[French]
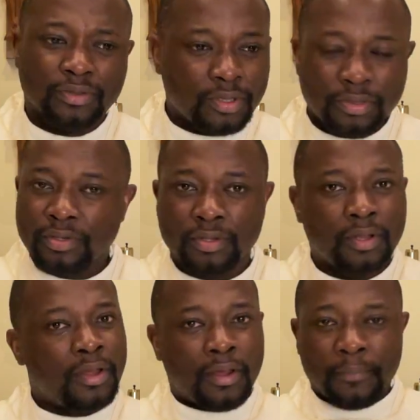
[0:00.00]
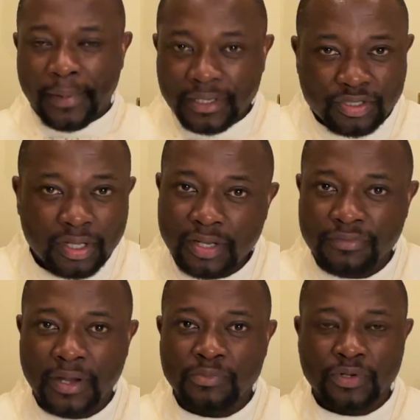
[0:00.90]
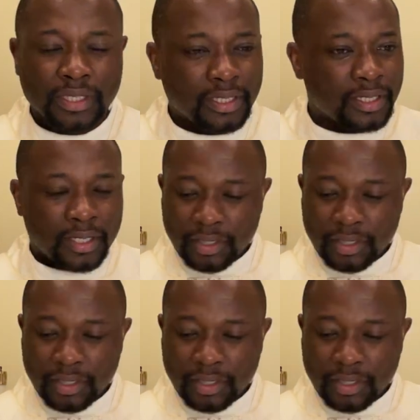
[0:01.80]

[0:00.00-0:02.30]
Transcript: Non, non, non. Personne ne va mourir.